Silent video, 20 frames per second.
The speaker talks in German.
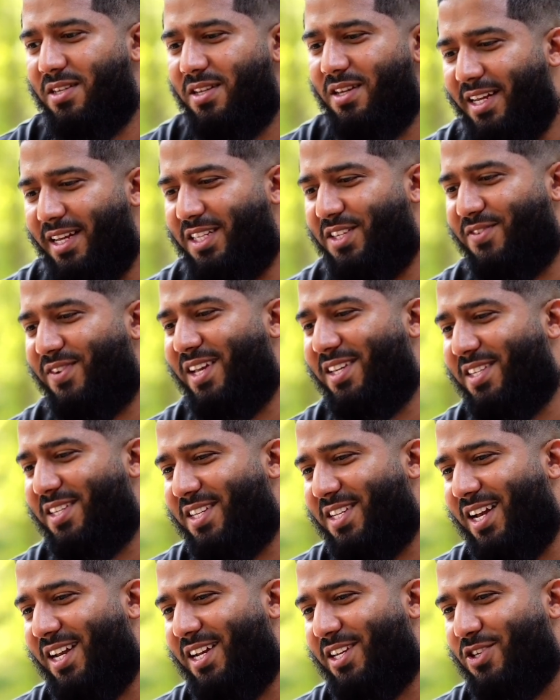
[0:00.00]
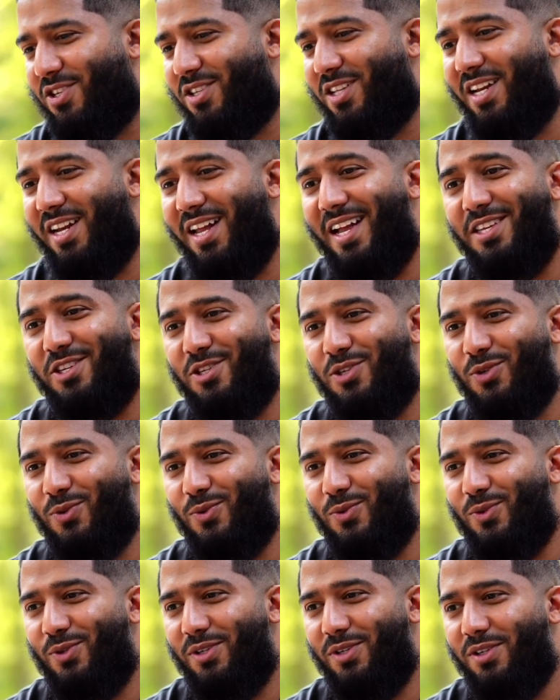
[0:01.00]
jetzt weiß ich alles und dann lernst
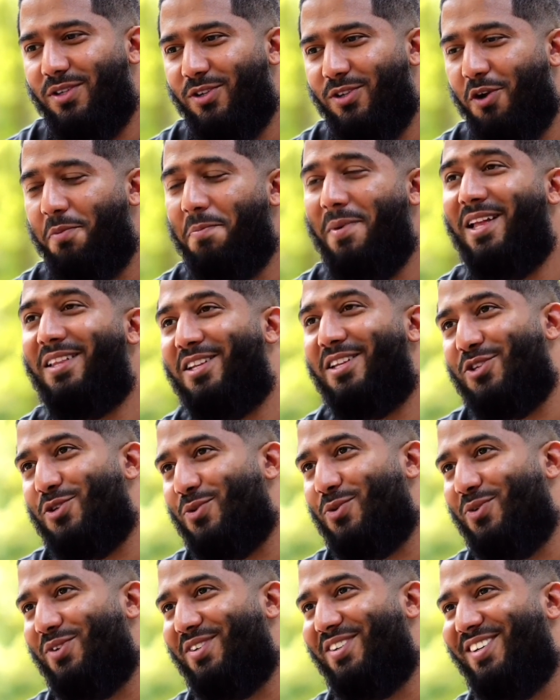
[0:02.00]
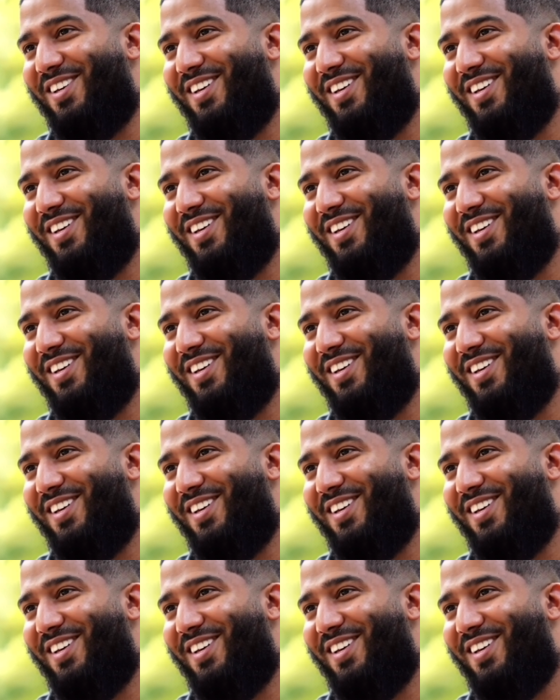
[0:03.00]
du noch mehr dazu.